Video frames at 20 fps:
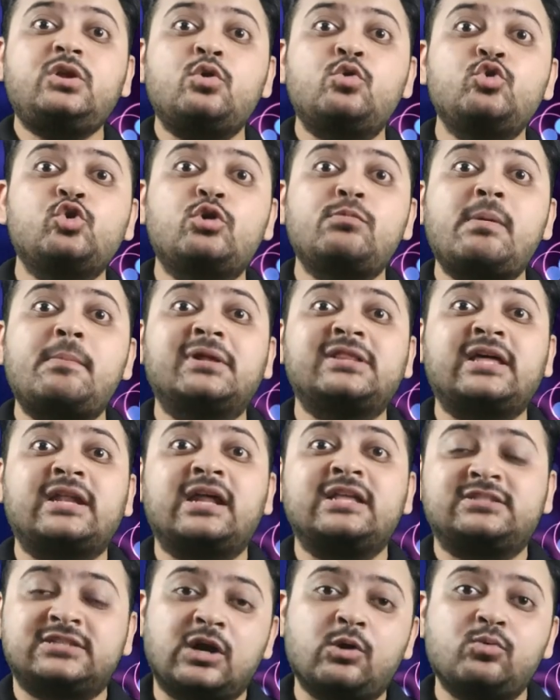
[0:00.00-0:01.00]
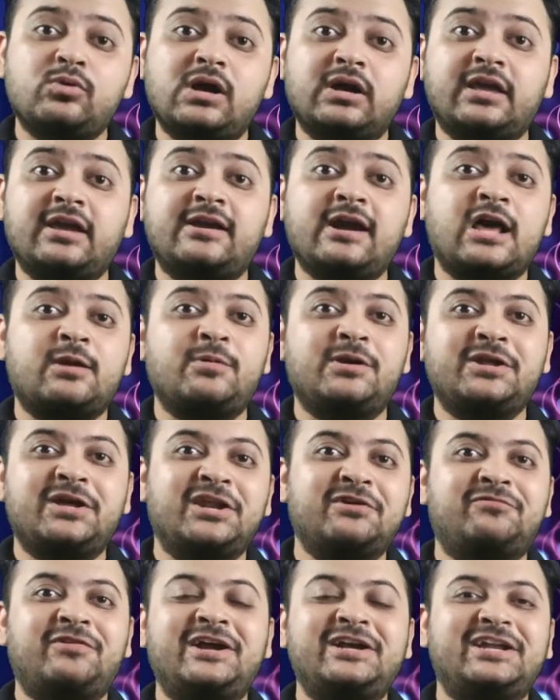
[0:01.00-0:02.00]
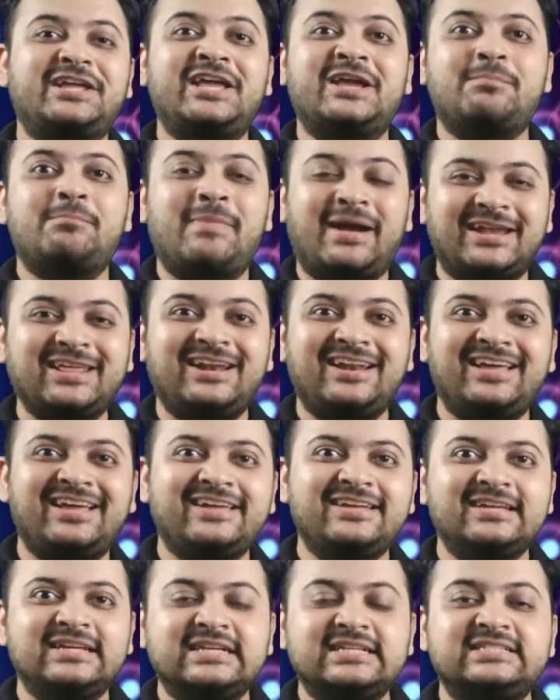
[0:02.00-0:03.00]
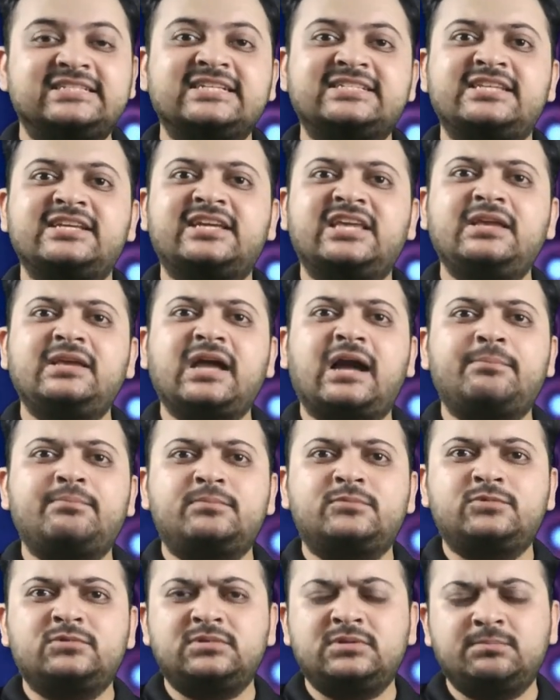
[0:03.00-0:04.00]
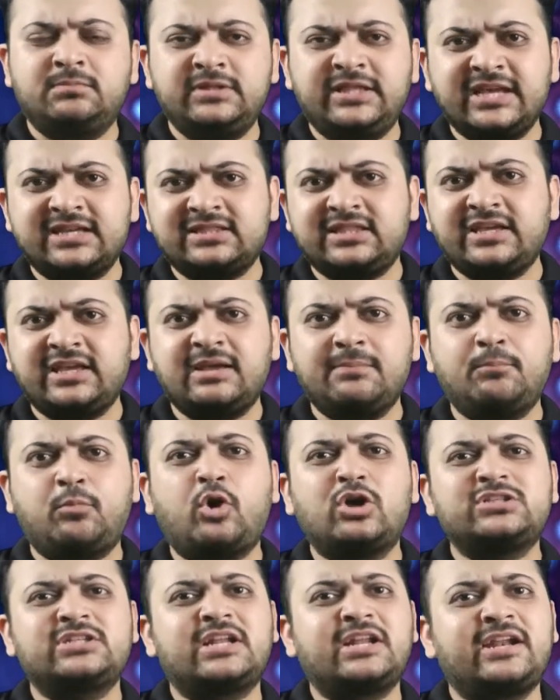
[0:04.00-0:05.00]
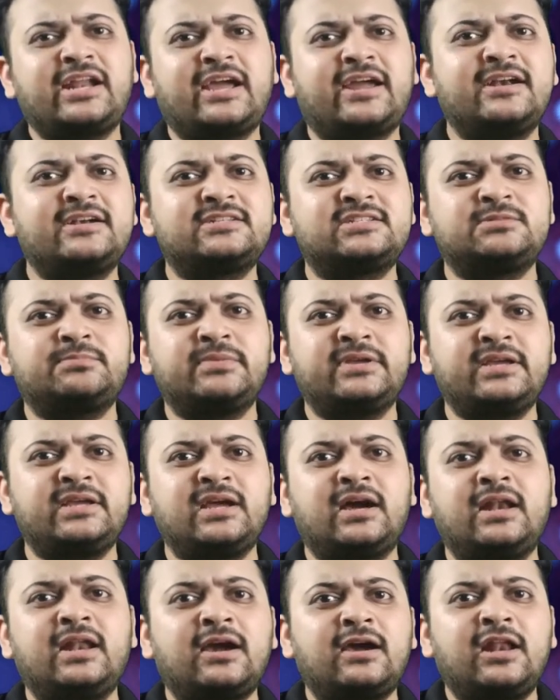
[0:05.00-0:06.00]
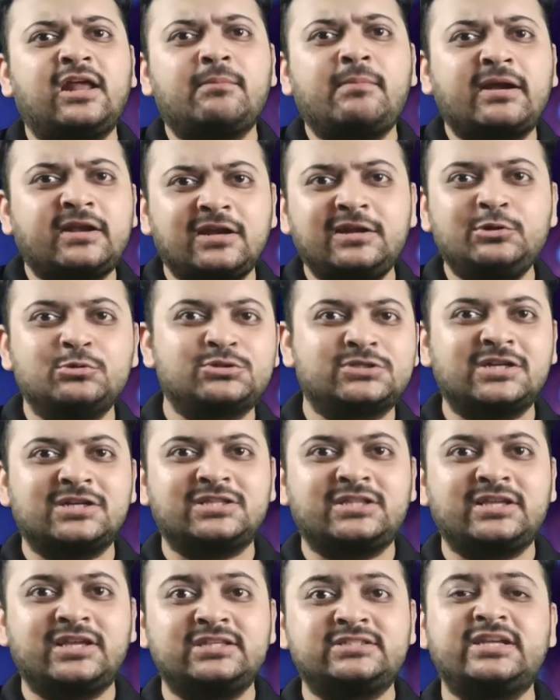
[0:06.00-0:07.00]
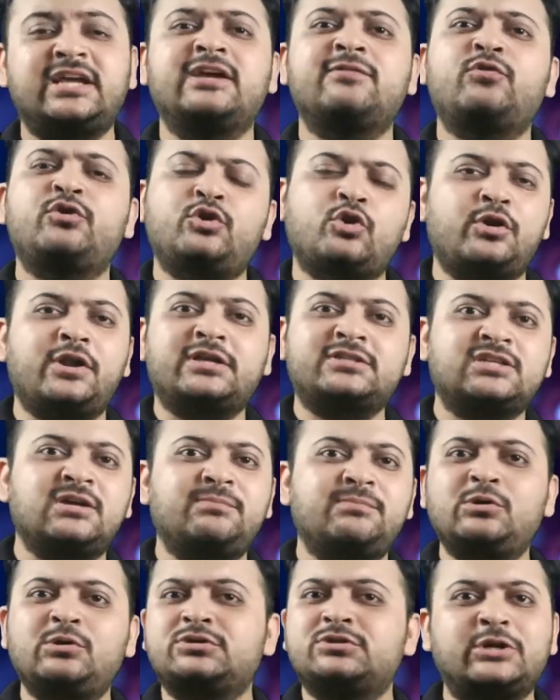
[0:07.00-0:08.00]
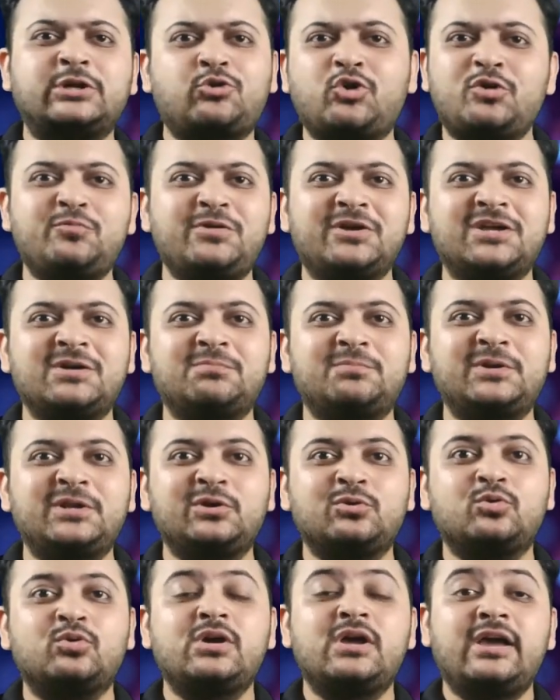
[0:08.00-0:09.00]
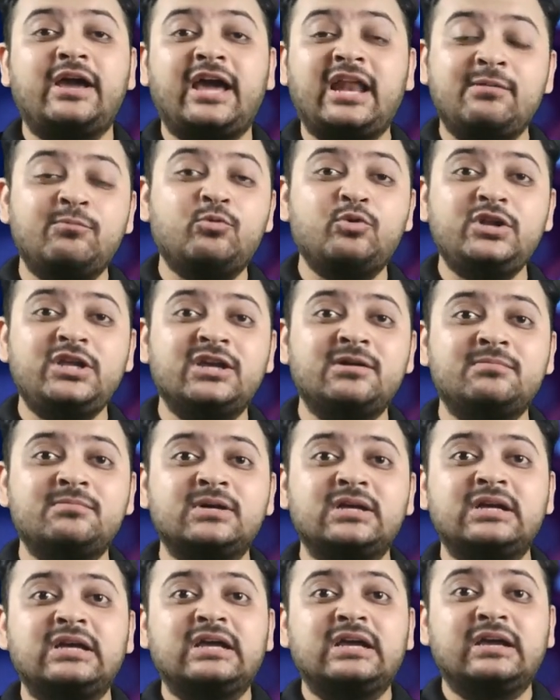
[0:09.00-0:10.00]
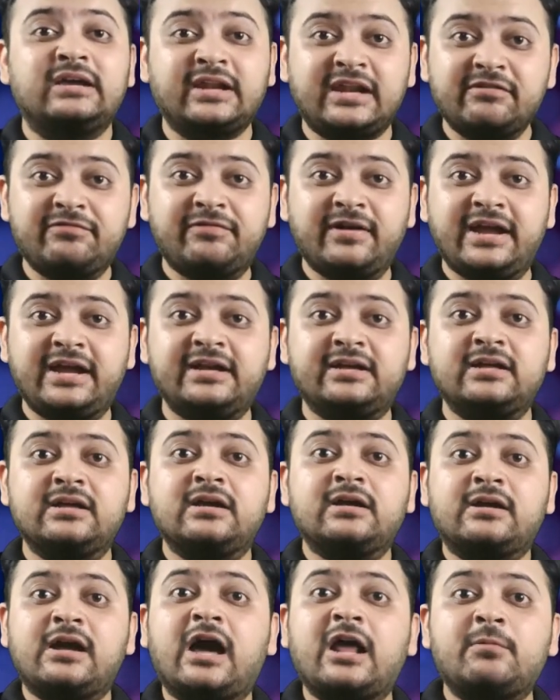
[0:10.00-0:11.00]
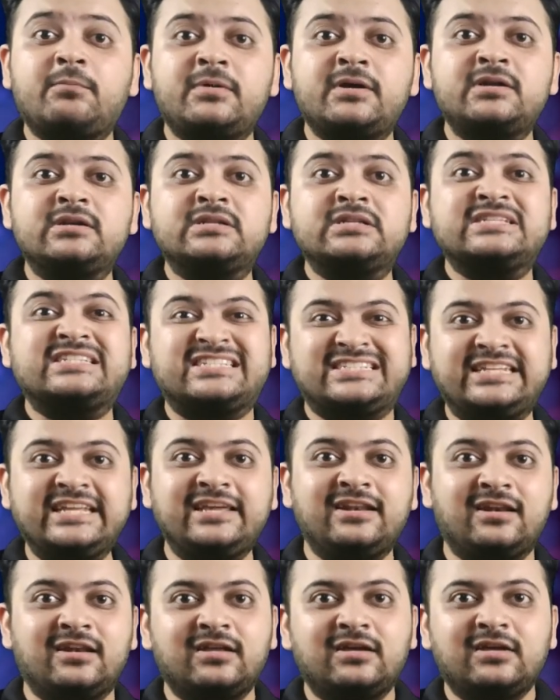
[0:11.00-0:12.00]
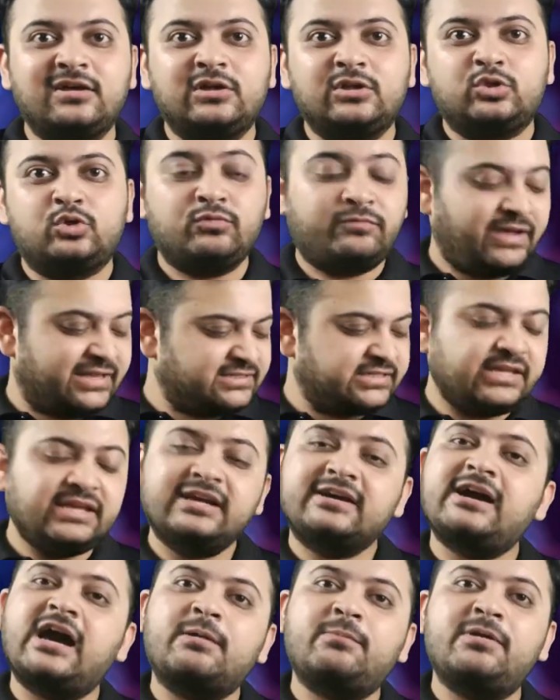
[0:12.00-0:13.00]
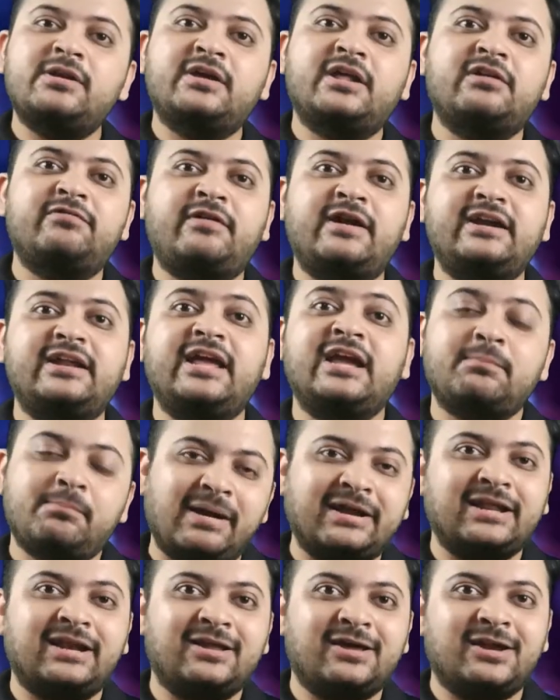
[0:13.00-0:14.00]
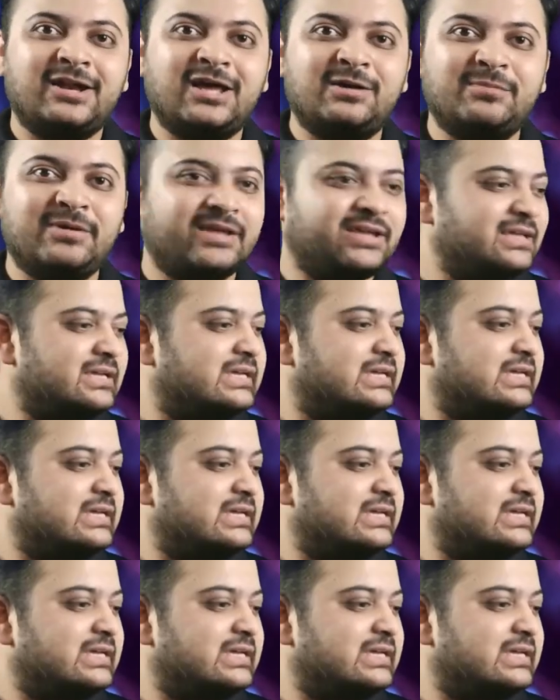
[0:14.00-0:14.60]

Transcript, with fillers: उनको मैं बताना चाहूंगा कि कार्बन ग्रेफाइट एक मेटल है जैसे कि आप देखते हैं बहुत सारे रैकेट्स में अलग अलग मेटल यूज करते हैं चाहे वो योनेक्स कंपनी हो चाहे कोई भी कंपनी हो एल्यूमिनियम ग्रेफाइट कार्बन स्टील तो वैसे ही कार्बन ग्रेफाइट एक मेटल का नाम है